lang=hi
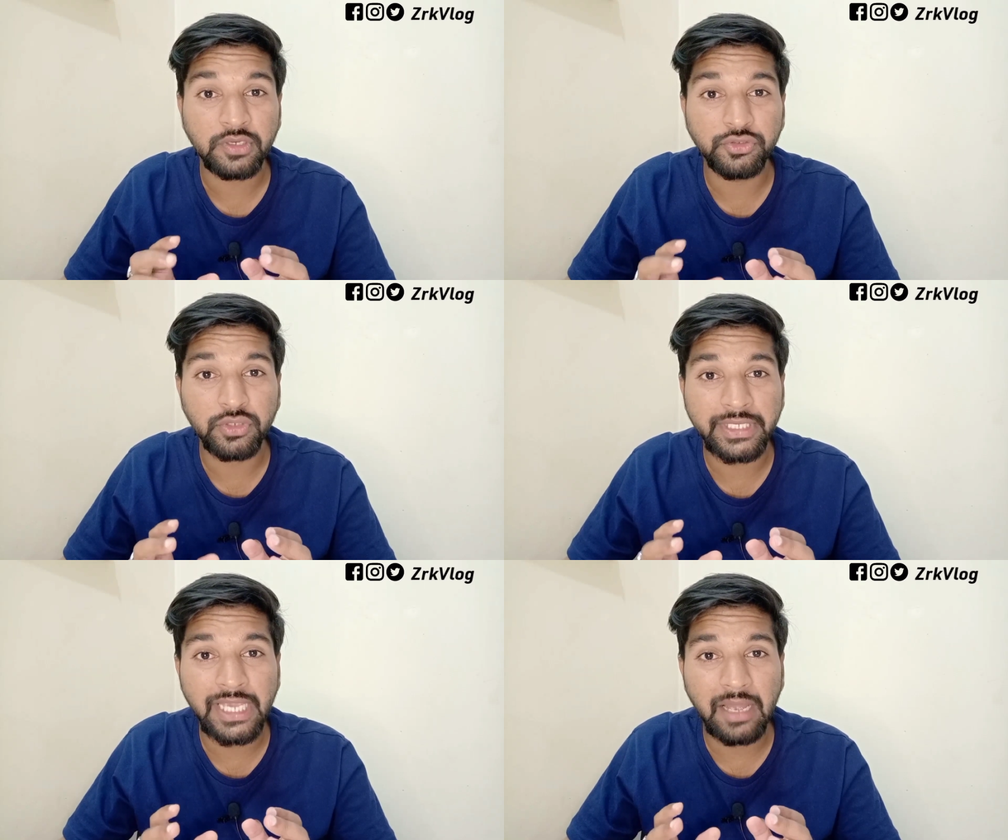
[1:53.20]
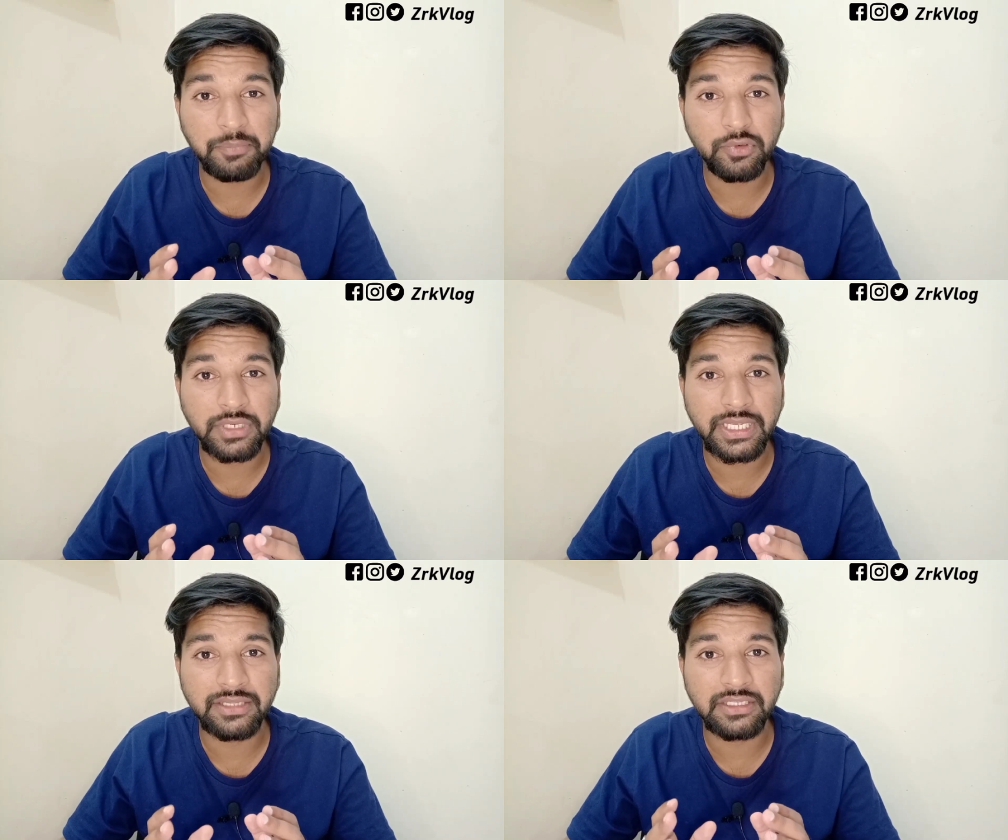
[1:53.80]
जो कि आप
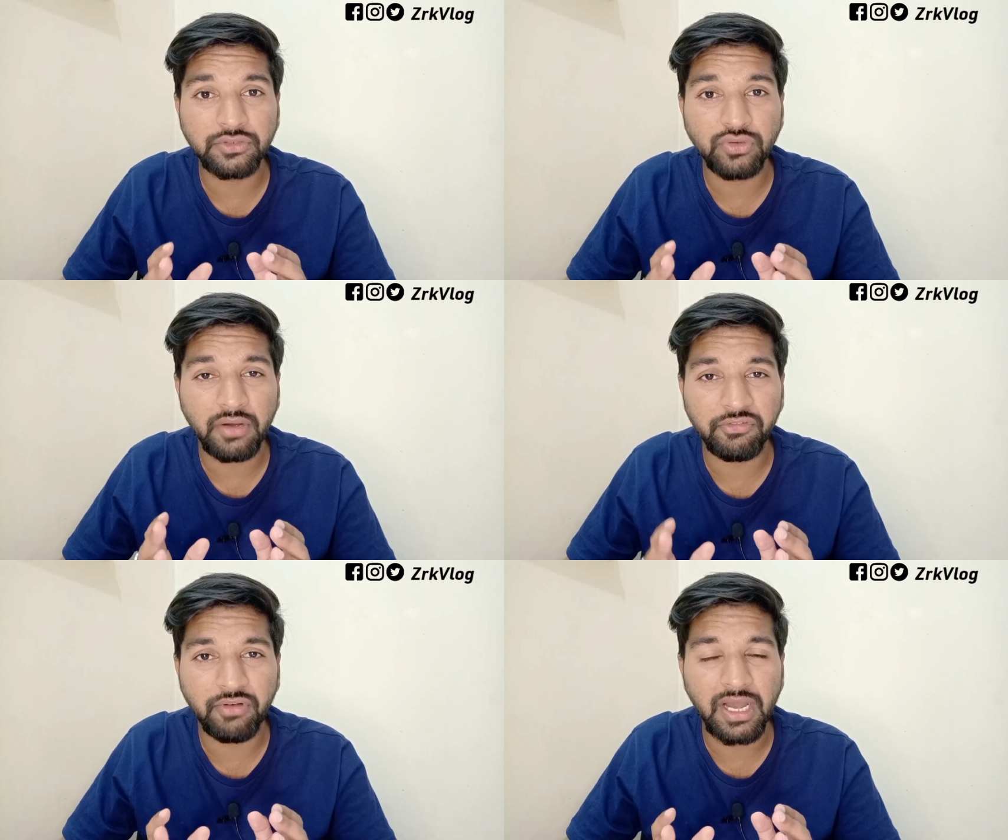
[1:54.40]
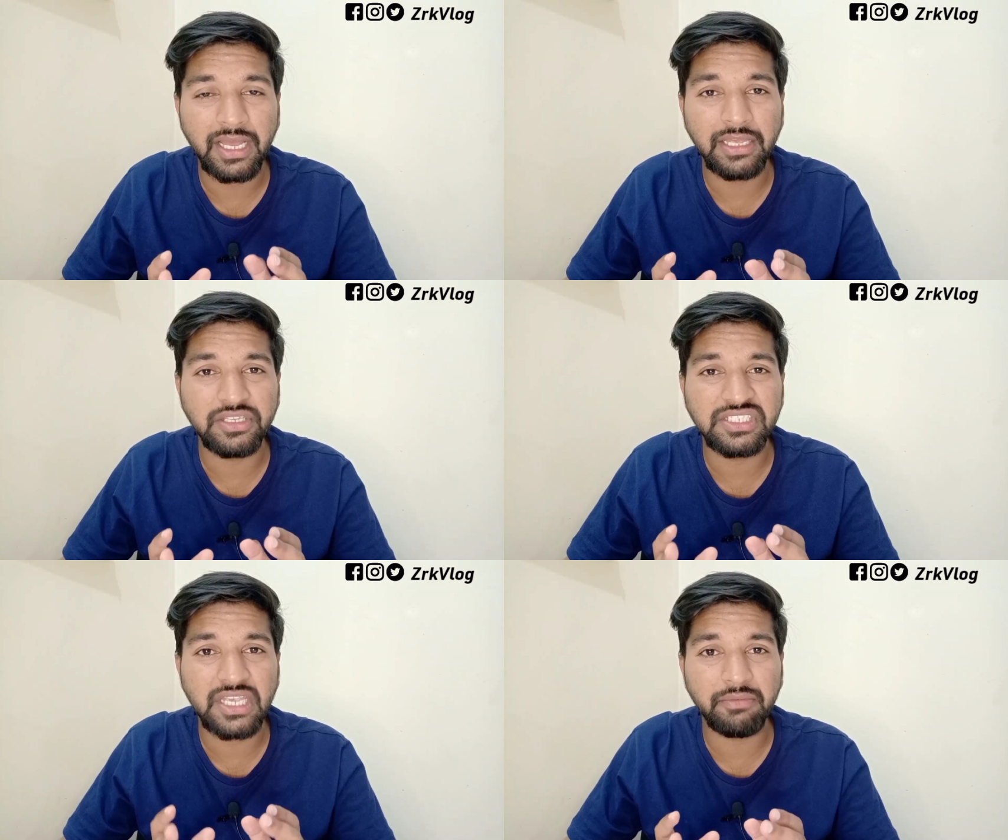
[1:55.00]
लोग के अंदर जो अफवाह है
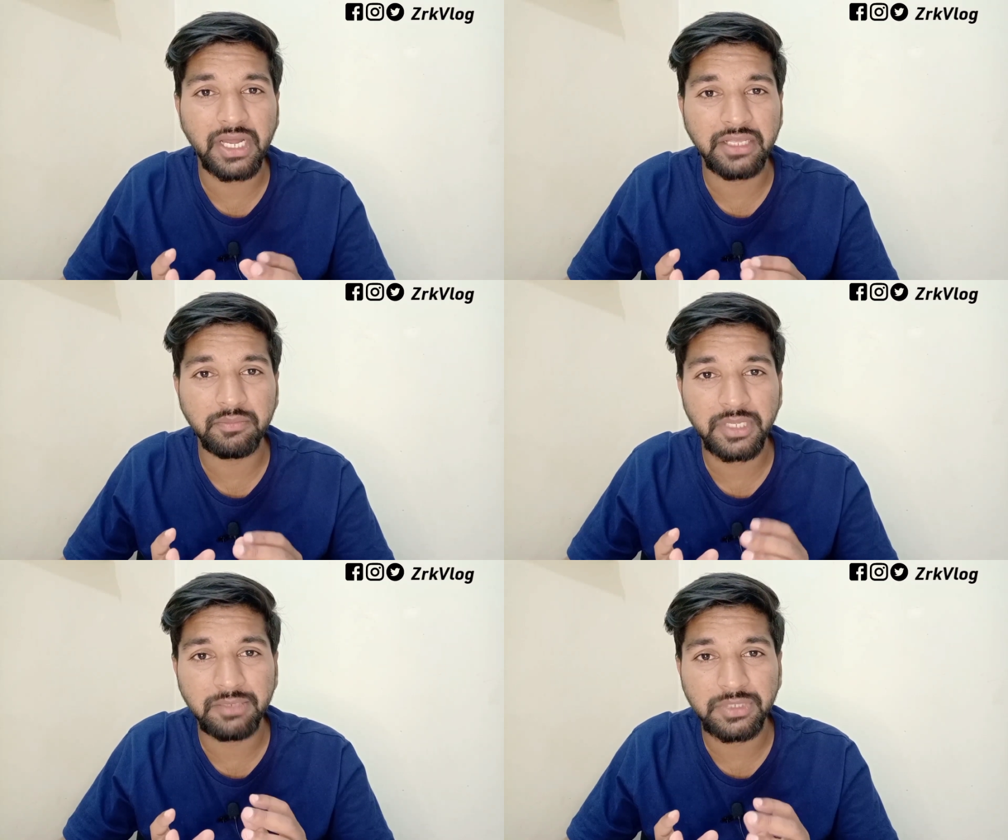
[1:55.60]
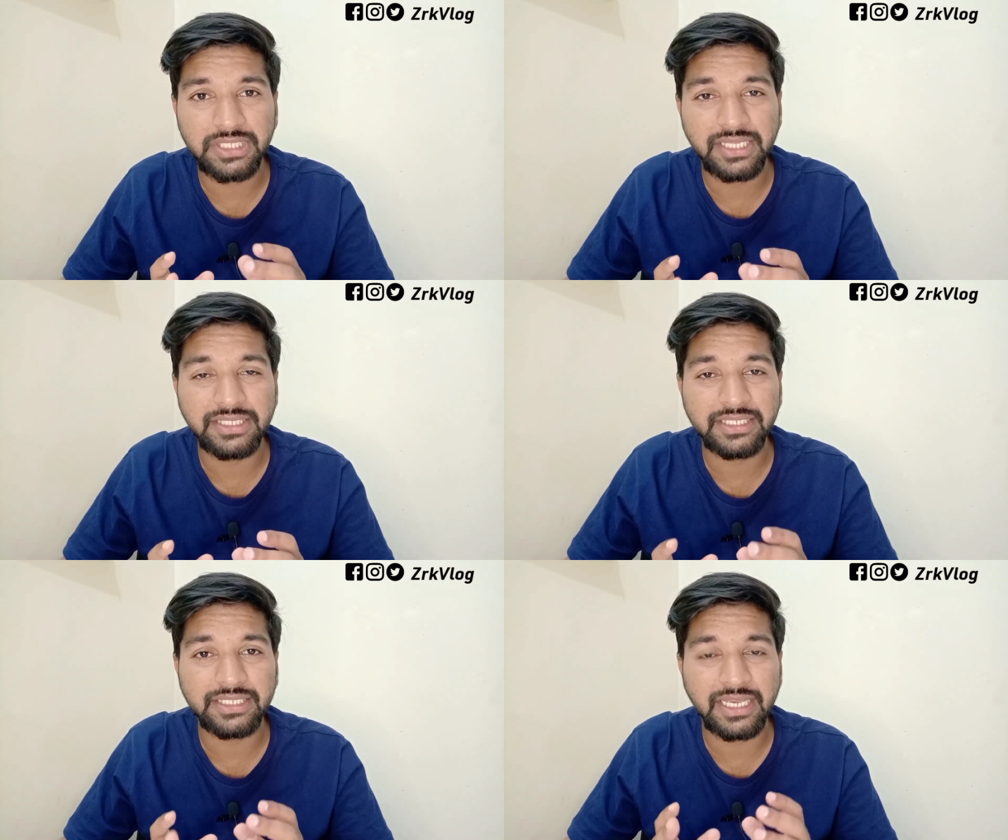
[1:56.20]
इसके बारे में मैंने बता
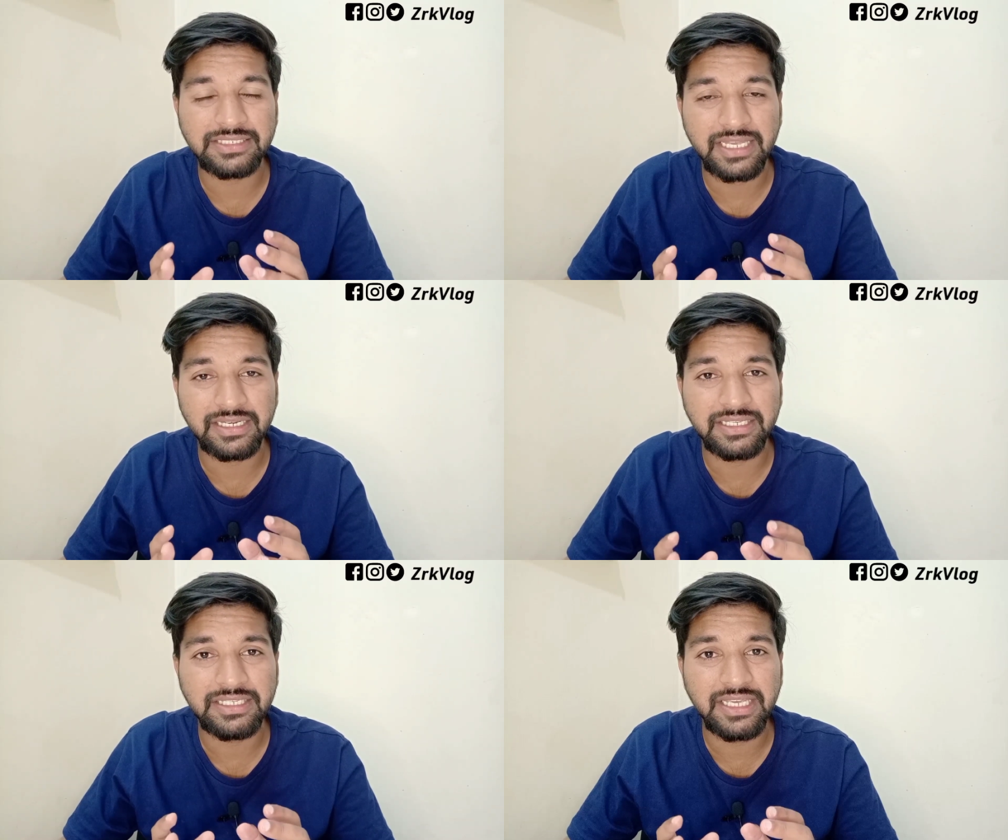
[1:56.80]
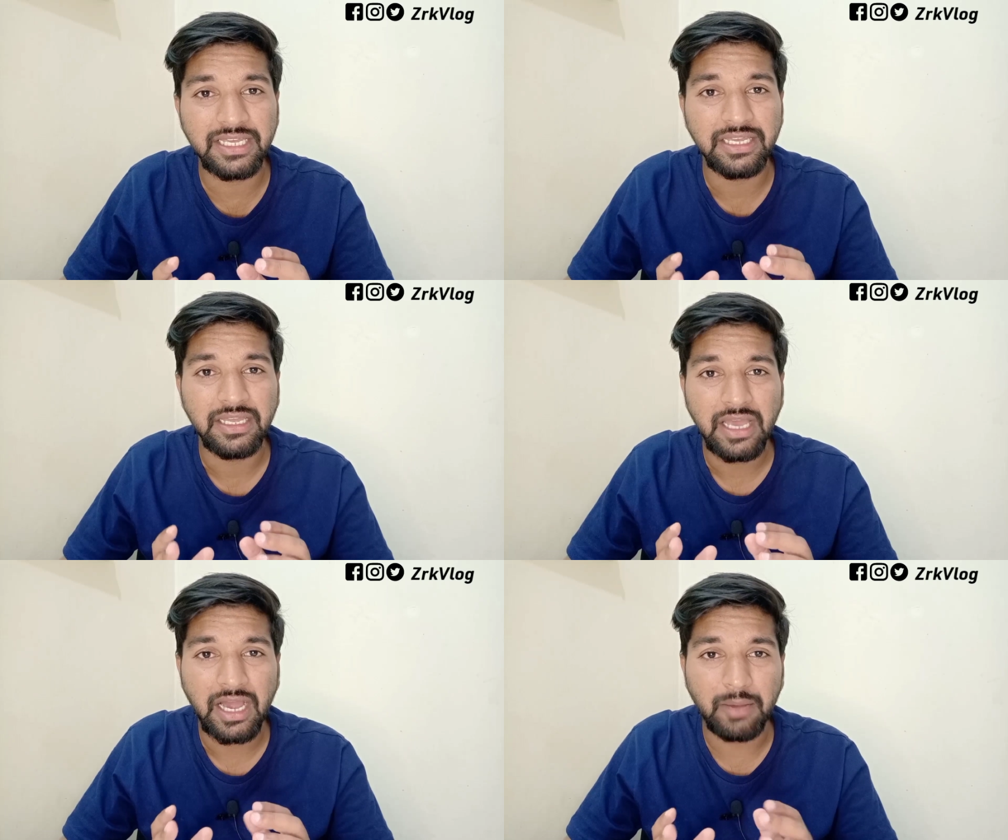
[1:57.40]
दिया कि ऐसा नहीं है